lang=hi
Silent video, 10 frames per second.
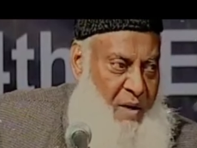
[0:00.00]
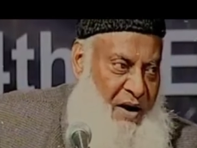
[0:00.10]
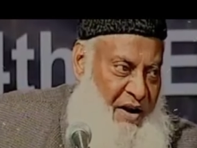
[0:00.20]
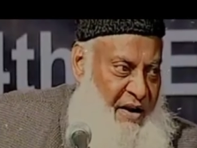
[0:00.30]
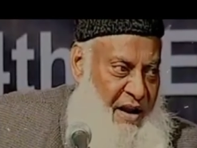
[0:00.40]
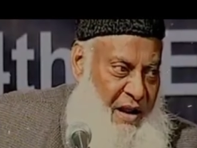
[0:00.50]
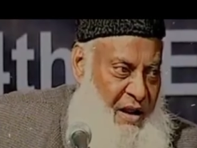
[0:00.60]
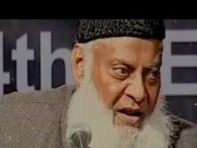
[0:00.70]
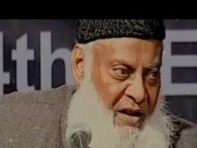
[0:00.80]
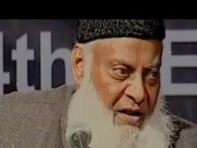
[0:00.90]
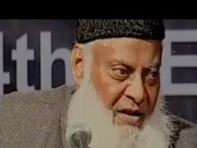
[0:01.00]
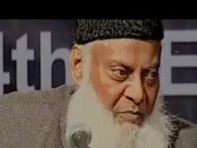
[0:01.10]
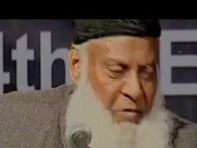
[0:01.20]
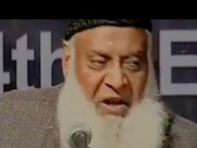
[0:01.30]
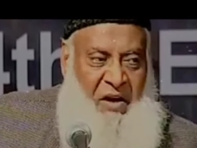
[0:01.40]
जो कमांडर है
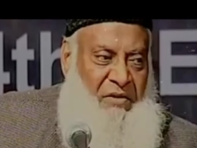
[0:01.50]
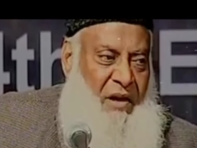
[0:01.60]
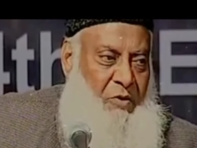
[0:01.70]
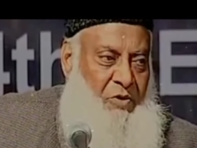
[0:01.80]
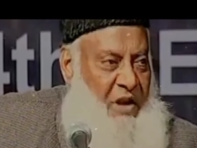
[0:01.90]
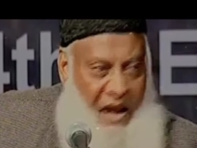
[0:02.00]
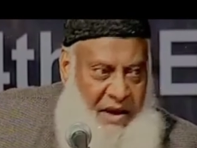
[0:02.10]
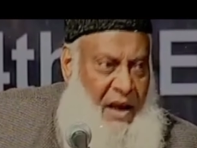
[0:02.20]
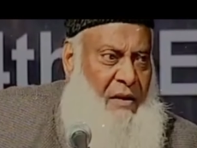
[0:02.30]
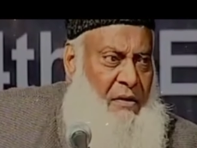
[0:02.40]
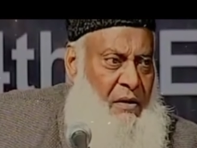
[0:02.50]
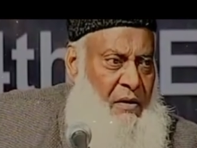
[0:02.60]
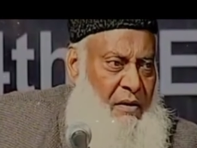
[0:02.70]
बड़ी सता हुई लेकिन